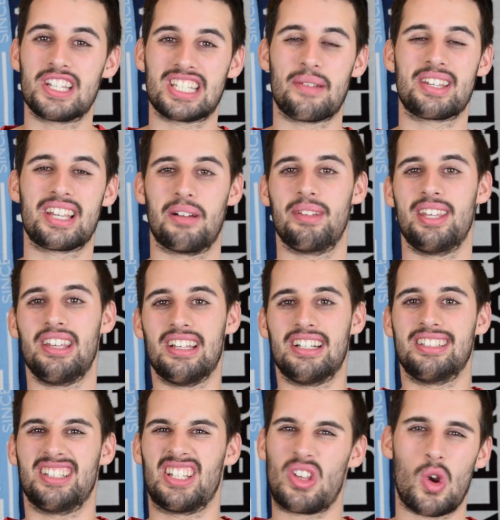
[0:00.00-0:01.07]
Ya sabéis que a mí,
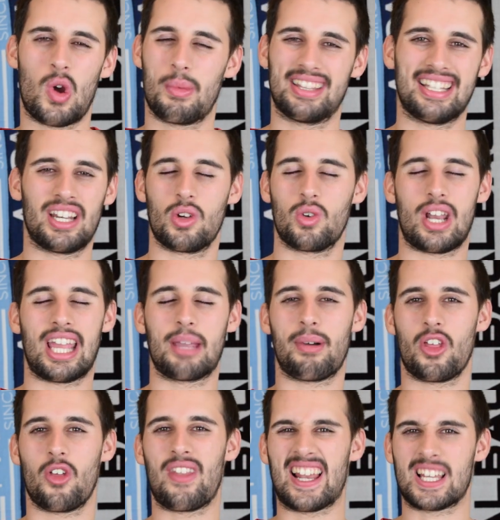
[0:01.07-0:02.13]
de hecho lo comenté creo en una
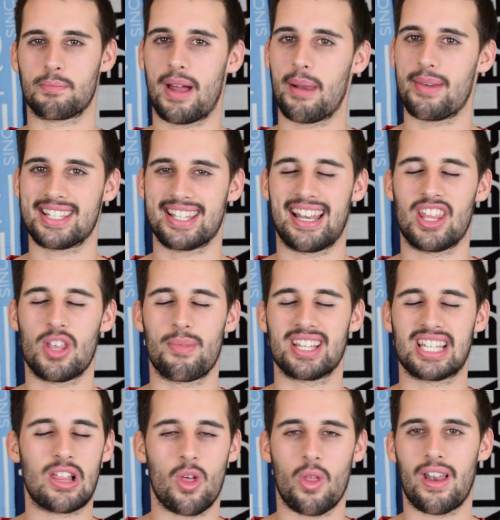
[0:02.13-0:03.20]
equipación de las palmas del año
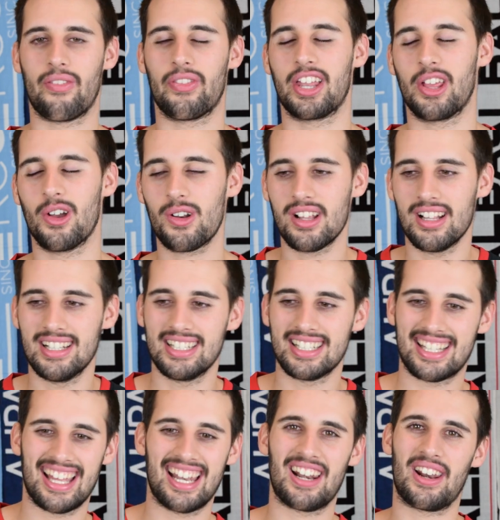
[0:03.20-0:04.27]
pasado, del anterior,
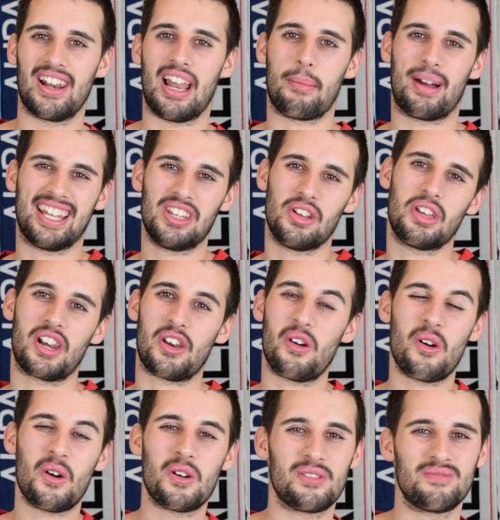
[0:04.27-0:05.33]
que el, amarillo y el
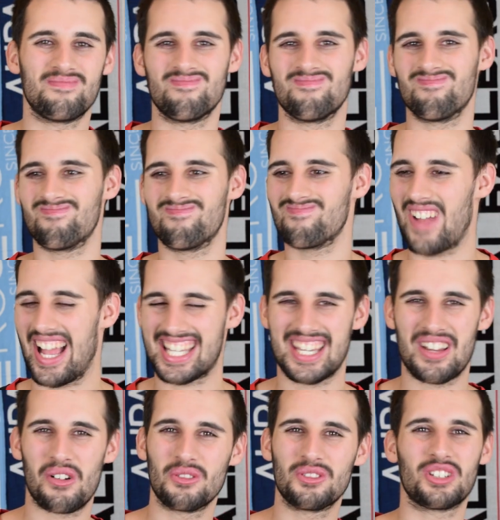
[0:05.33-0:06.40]
rojo
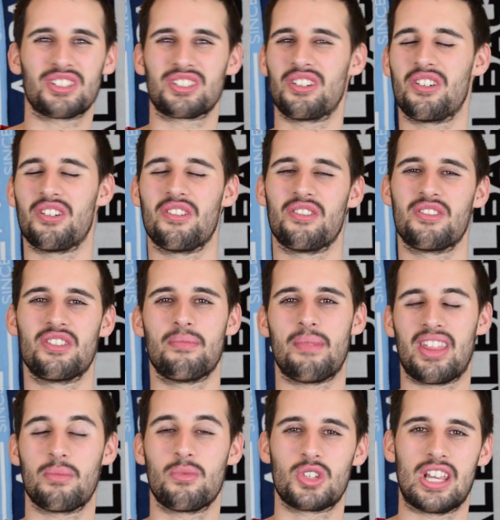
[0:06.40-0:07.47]
así juntos no,
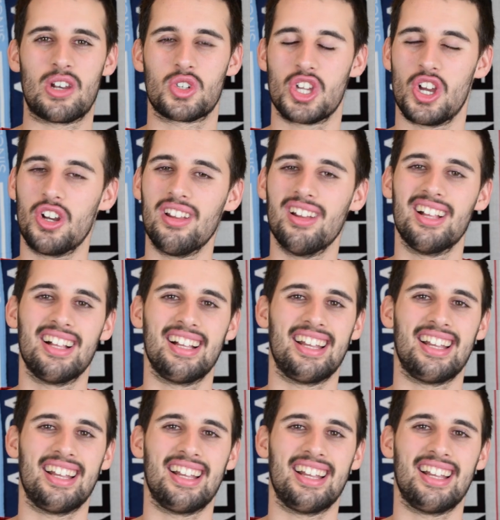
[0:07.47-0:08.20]
me hace mucha ilusión.